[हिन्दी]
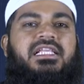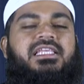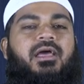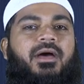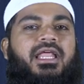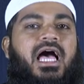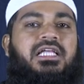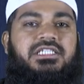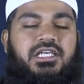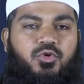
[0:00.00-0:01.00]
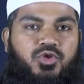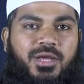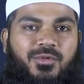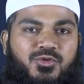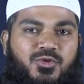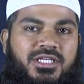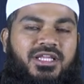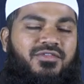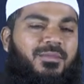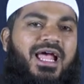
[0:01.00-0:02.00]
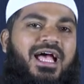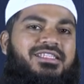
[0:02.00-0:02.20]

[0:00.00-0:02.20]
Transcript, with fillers: चलते हैं हमारे आज के दूसरे मौजू की तरफ हमारा